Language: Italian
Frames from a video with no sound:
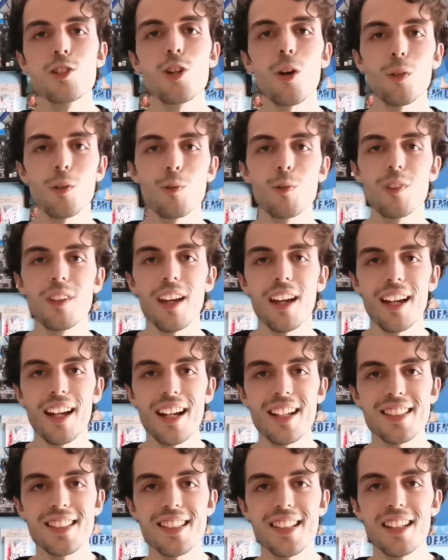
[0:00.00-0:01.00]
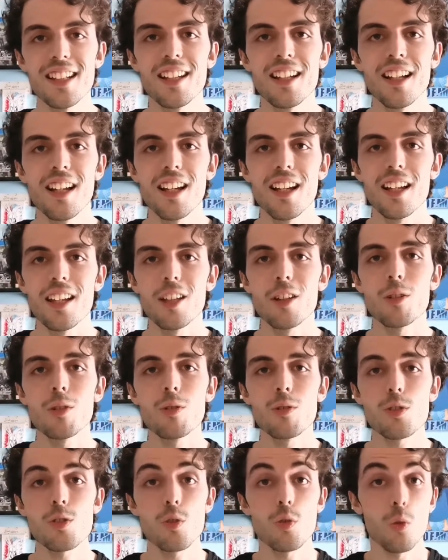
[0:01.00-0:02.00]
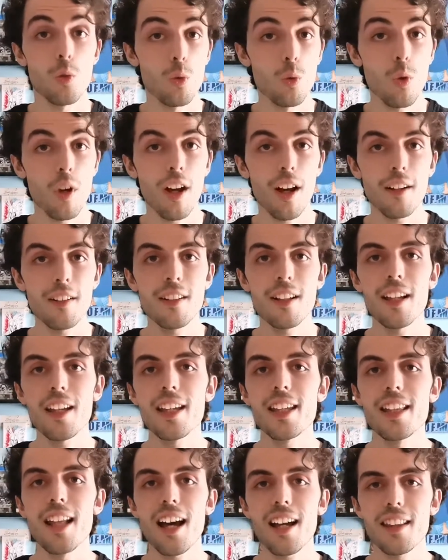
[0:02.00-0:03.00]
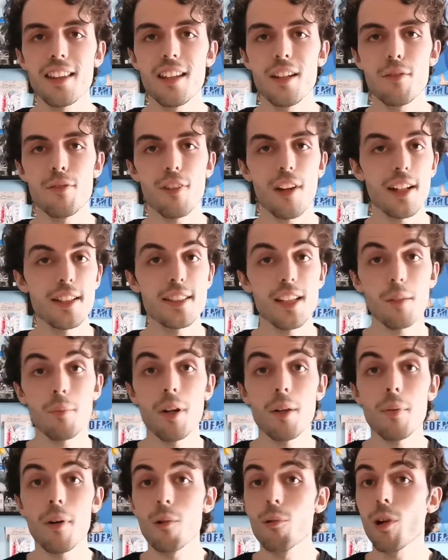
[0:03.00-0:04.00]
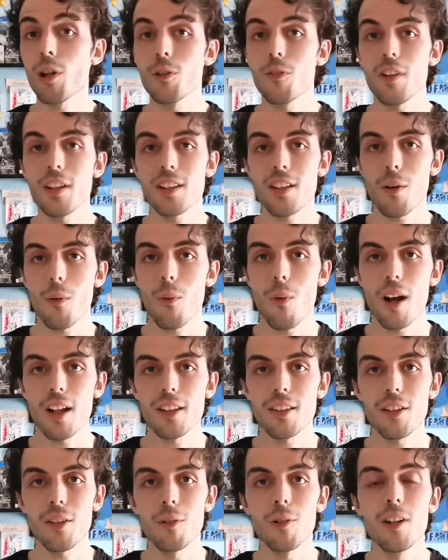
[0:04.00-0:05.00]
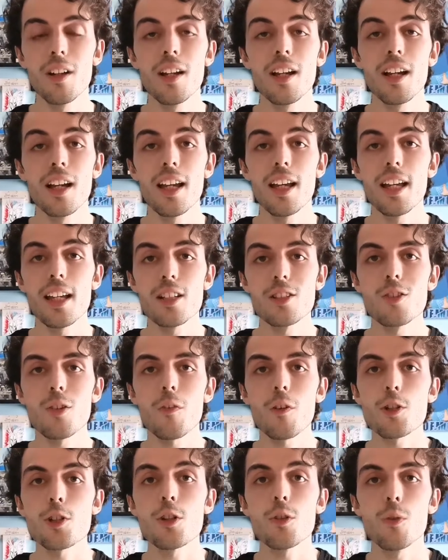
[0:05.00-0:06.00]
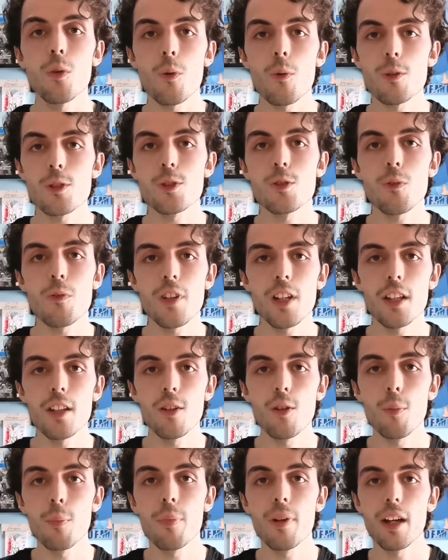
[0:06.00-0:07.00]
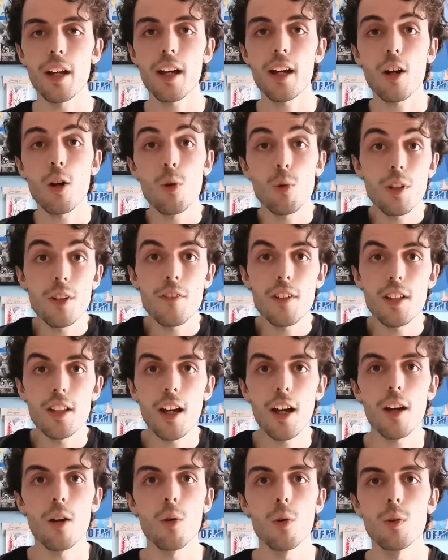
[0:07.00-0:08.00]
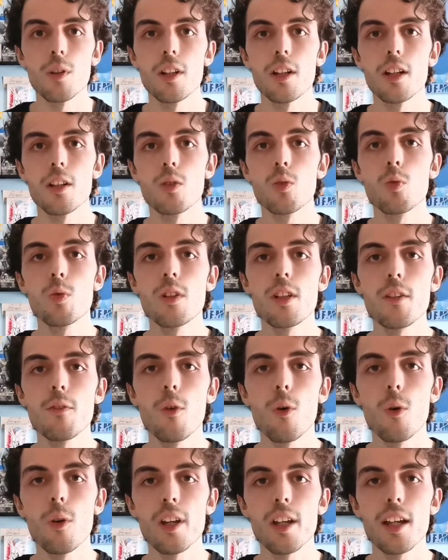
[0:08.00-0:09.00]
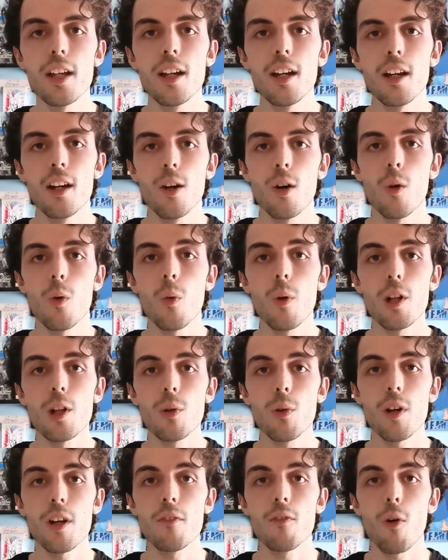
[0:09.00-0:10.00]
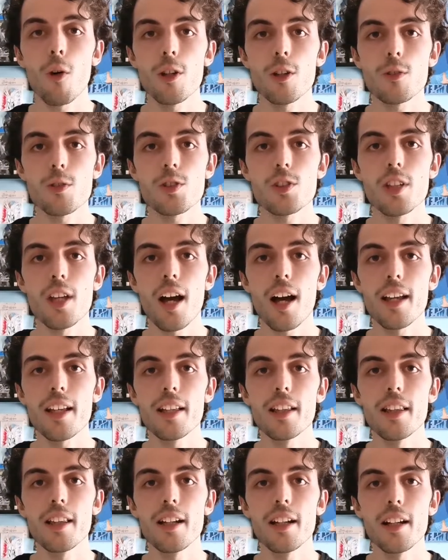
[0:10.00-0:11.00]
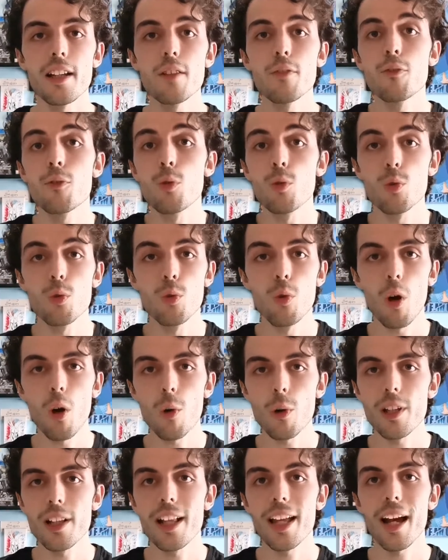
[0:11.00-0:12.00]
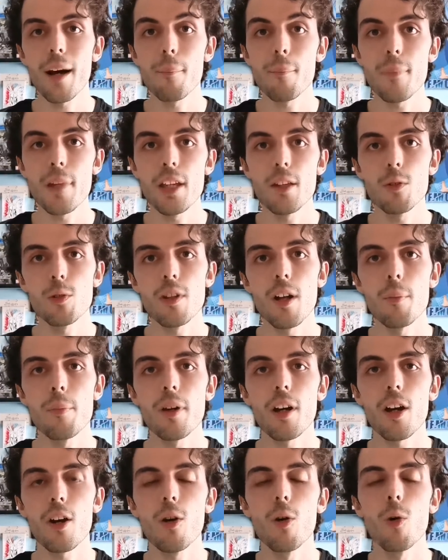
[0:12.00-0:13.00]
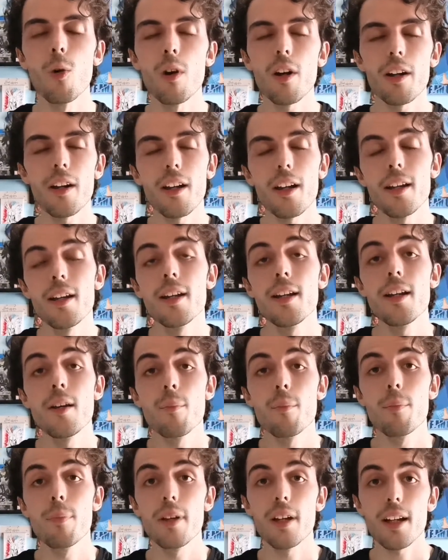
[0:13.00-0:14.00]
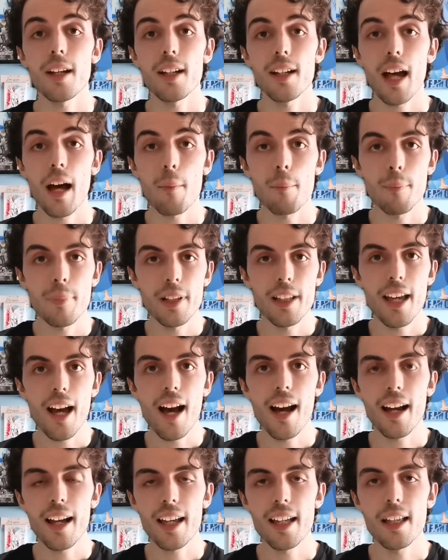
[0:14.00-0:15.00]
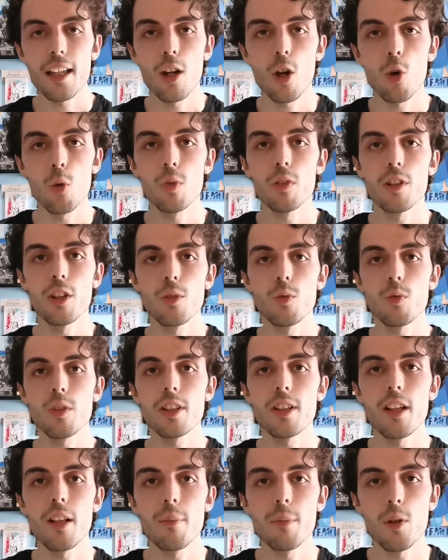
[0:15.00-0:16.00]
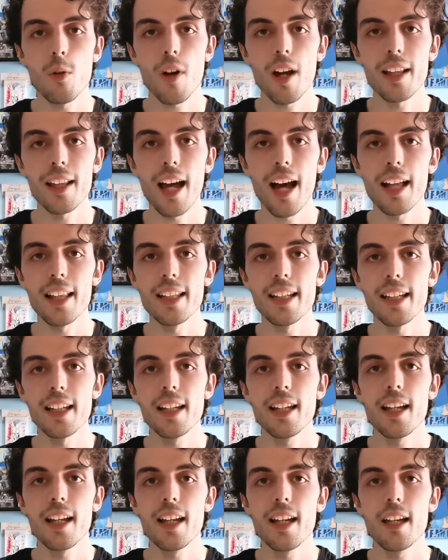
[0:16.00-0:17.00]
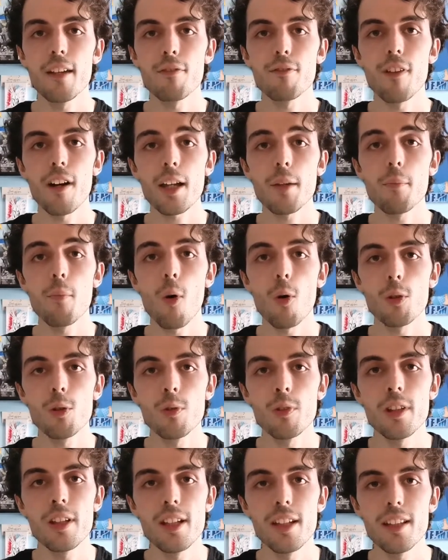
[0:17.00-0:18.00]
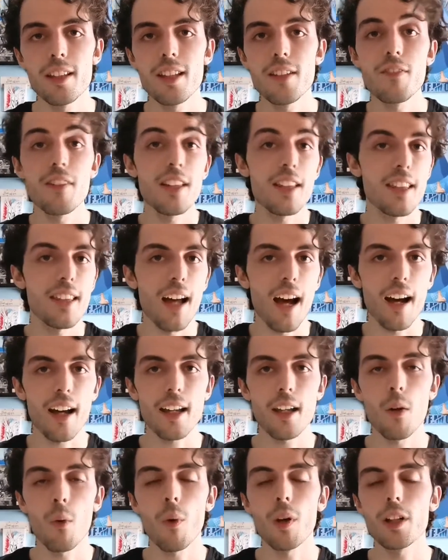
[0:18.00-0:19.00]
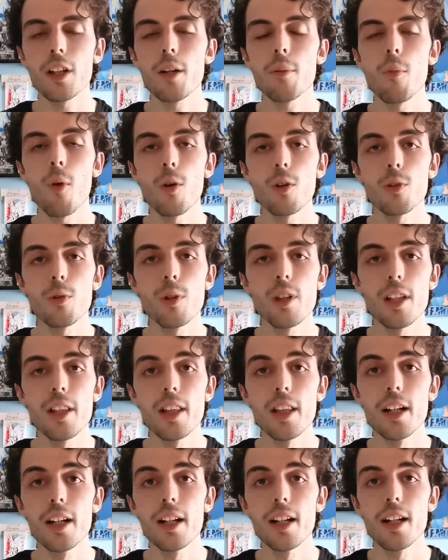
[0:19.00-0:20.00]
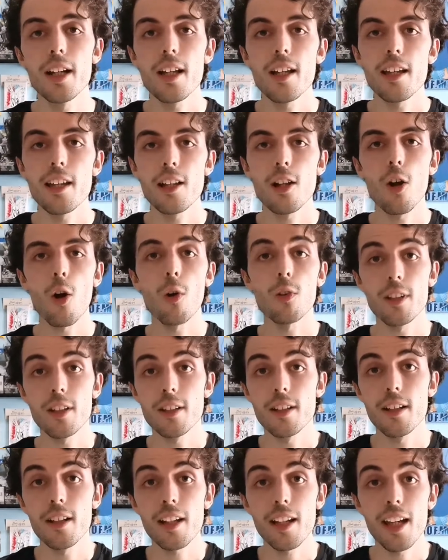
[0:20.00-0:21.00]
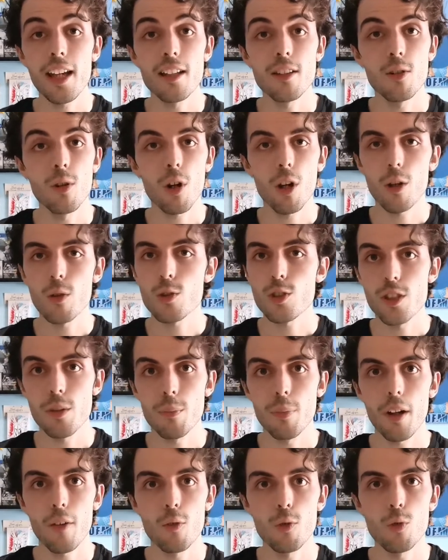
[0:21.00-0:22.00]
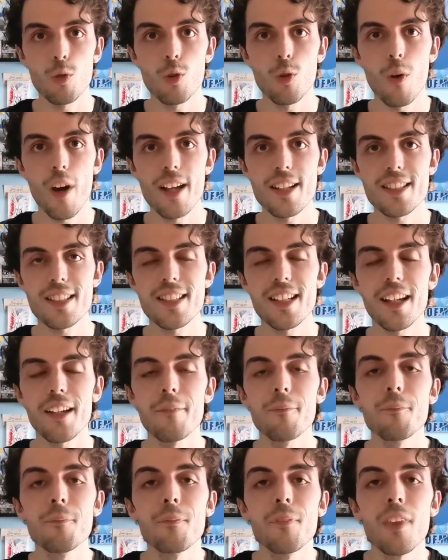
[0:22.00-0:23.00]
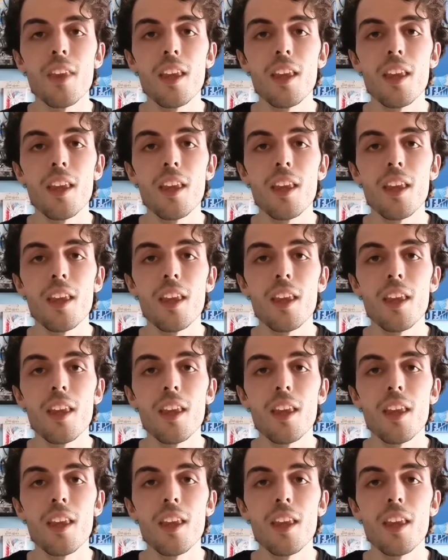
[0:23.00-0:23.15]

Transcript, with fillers: Ciao a tutti ragazzi, io sono Luca, in arte Friends Are My Power 94 e sto facendo questo video per condividere con tutti voi quello che voglio sia il, il futuro, il cammino da percorrere per ampliare i contenuti del mio canale e fare in modo di diventare in qualche modo il, il content creator che ho sempre voluto essere.